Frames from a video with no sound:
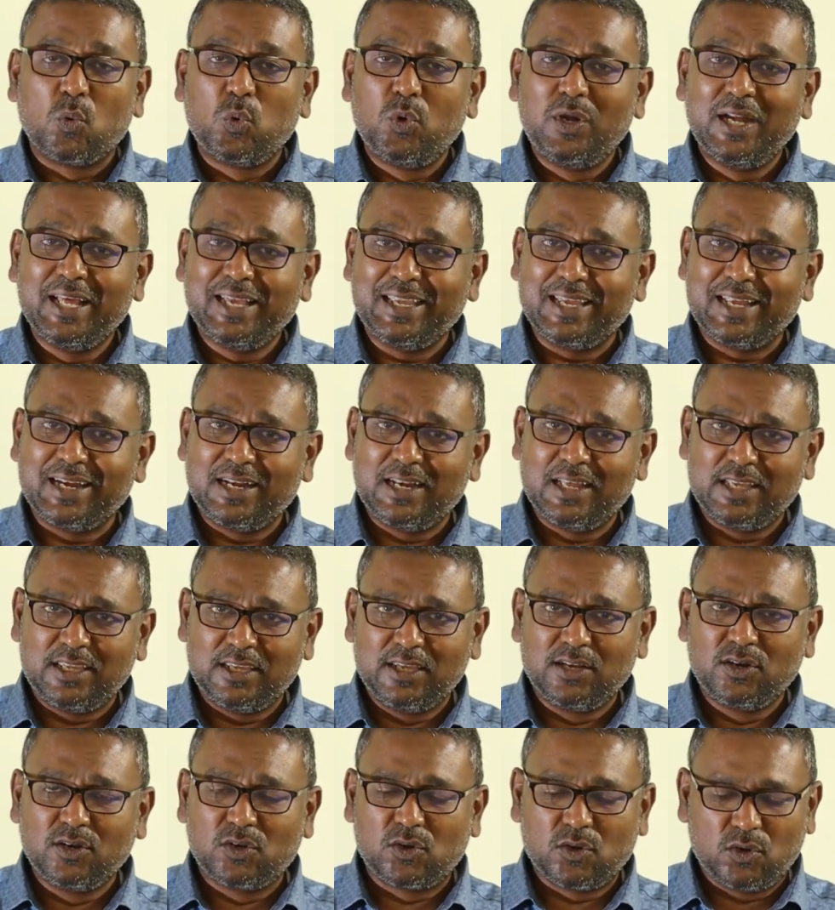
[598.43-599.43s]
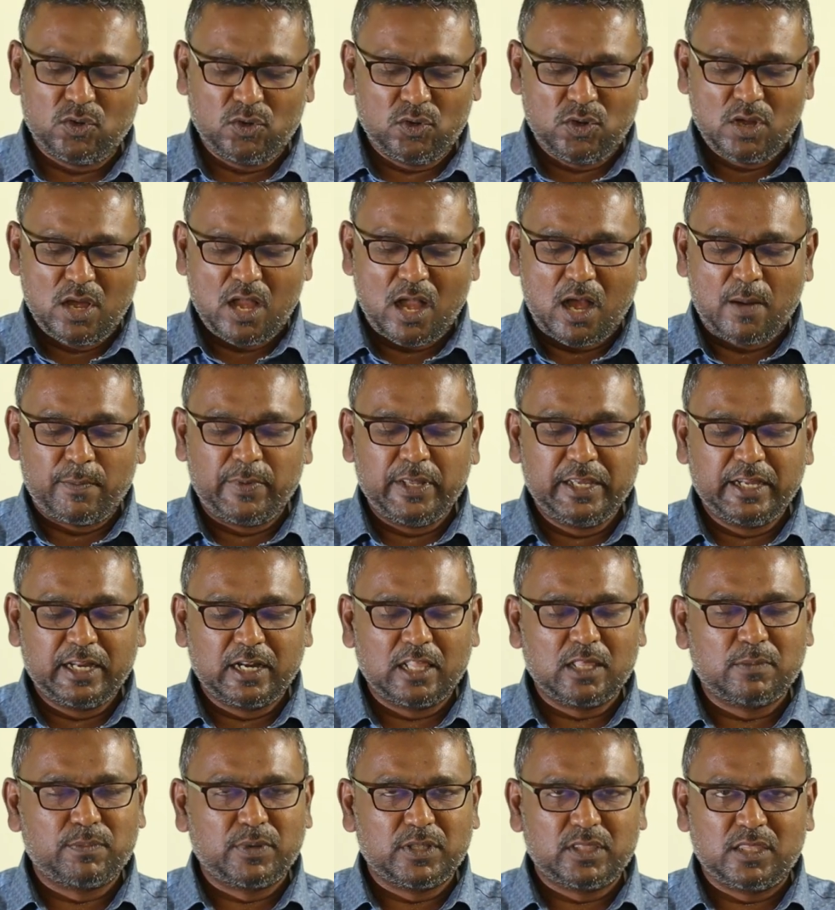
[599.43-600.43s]
உள்ளே என்ன இருக்கும்
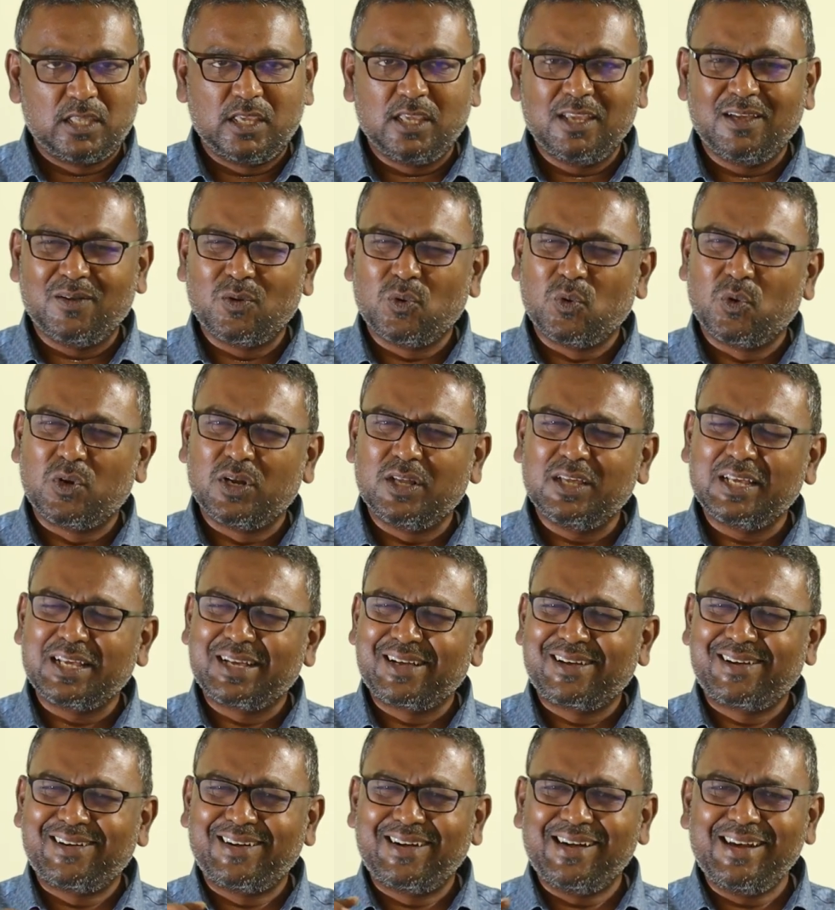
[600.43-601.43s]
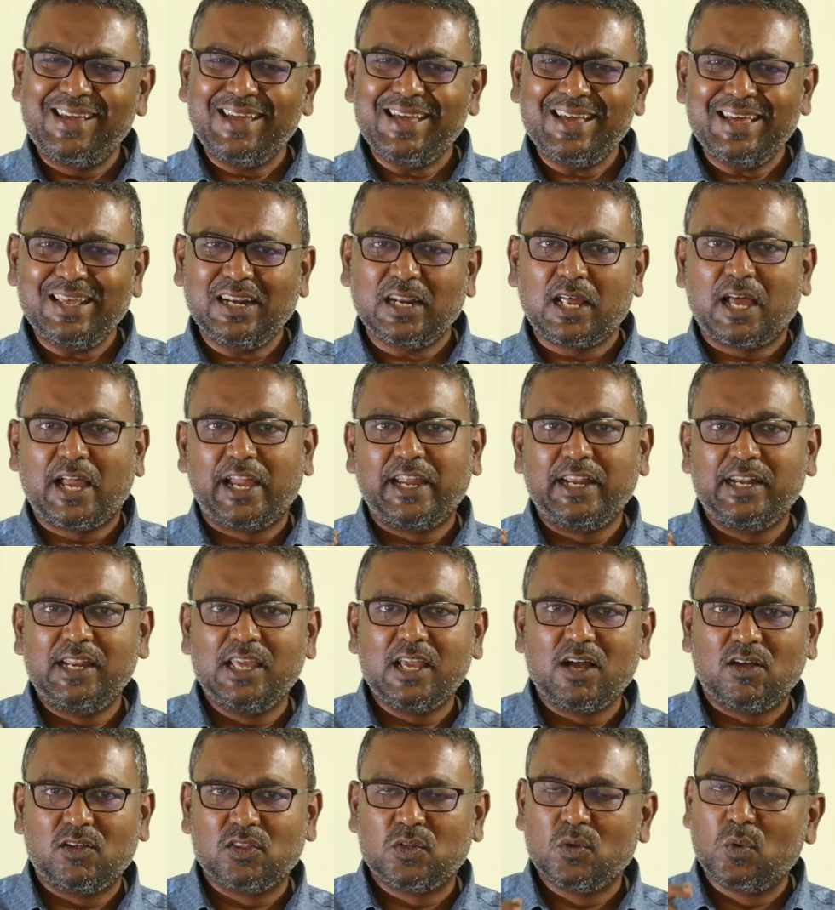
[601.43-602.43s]
அப்படிங்கிறத பற்றி ஒரு கிளியர்
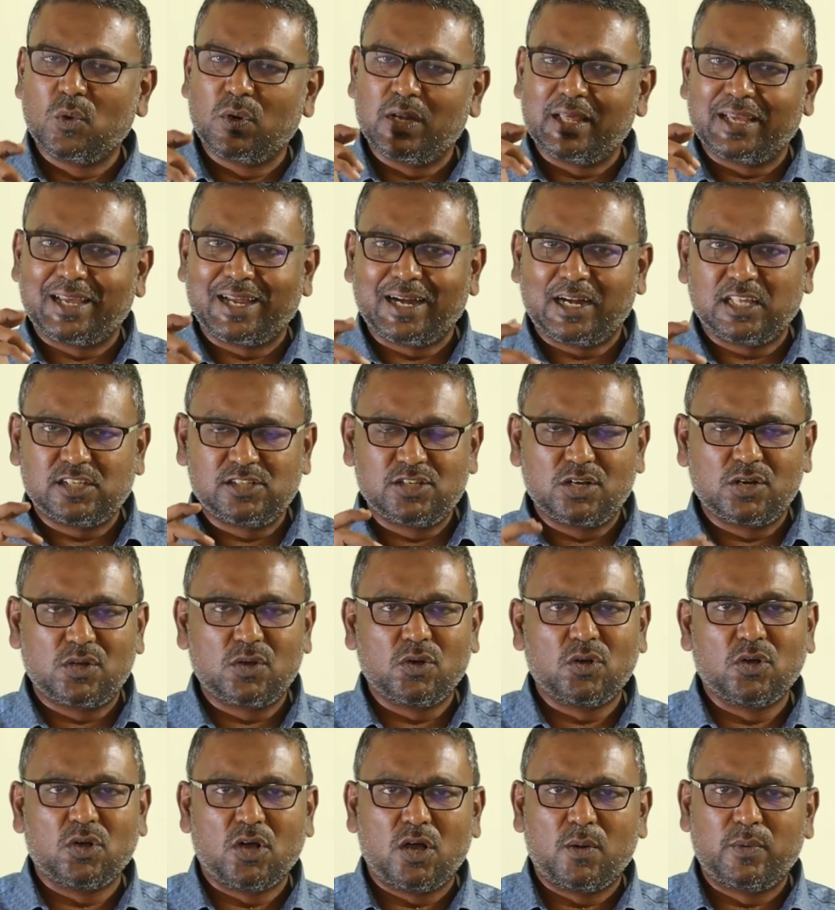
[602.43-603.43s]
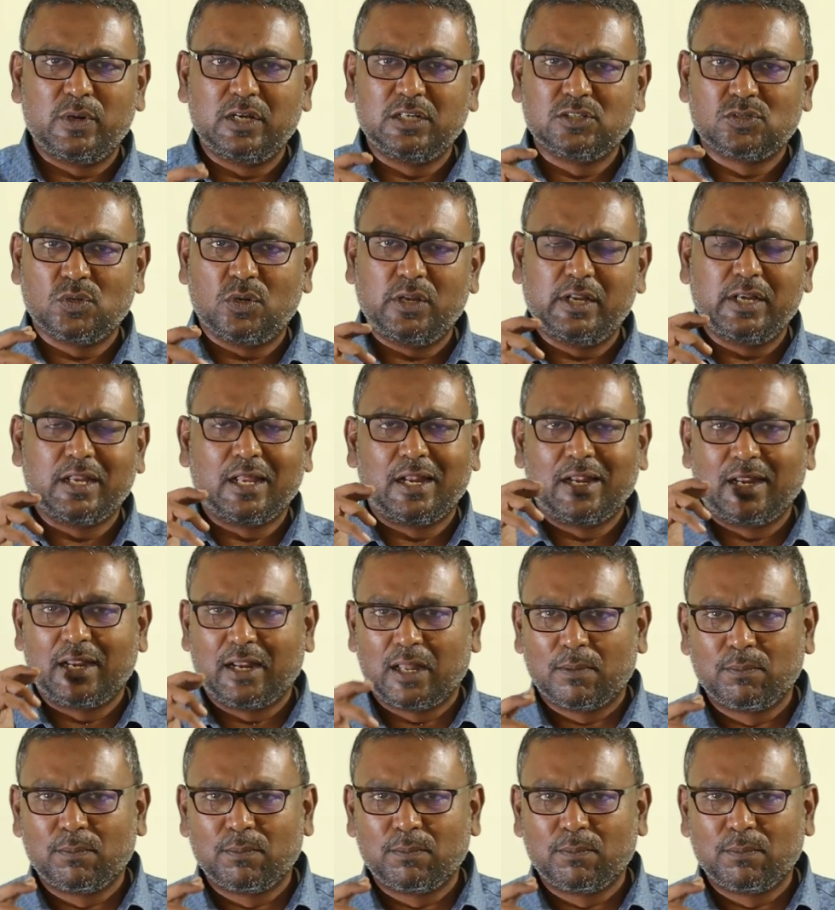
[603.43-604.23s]
ஐடியா வந்து உங்களுக்கு கிடைச்சிருக்கும் அப்படின்னு சொல்லி நான்